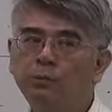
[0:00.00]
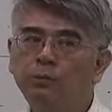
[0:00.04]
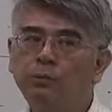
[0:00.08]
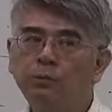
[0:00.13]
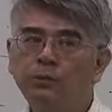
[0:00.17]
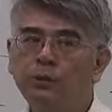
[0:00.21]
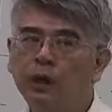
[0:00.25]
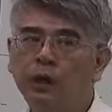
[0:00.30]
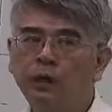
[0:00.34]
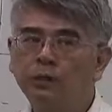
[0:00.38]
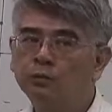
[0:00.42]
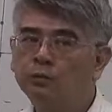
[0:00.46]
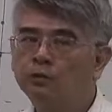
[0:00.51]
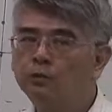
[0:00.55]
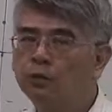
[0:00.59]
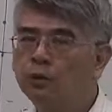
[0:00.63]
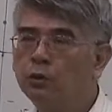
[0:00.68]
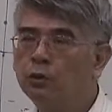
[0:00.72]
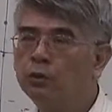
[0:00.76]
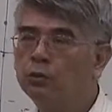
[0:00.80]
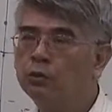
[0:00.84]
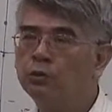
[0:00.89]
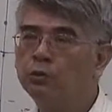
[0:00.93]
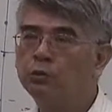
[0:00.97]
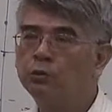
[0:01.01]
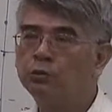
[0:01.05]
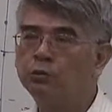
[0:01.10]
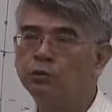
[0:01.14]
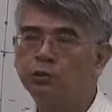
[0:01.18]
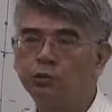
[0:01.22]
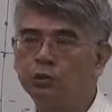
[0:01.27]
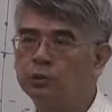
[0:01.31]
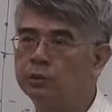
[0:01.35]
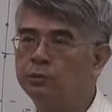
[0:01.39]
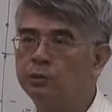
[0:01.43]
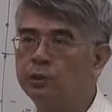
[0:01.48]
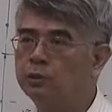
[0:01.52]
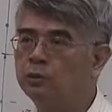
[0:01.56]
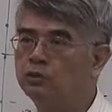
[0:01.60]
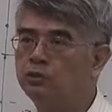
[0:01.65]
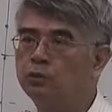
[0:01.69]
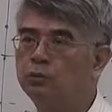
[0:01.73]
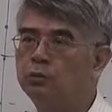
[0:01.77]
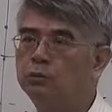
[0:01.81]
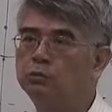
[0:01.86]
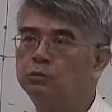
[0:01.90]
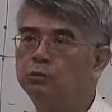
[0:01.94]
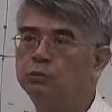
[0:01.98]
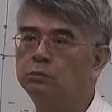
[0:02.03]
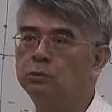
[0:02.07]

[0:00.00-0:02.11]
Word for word: 不当做随机变数。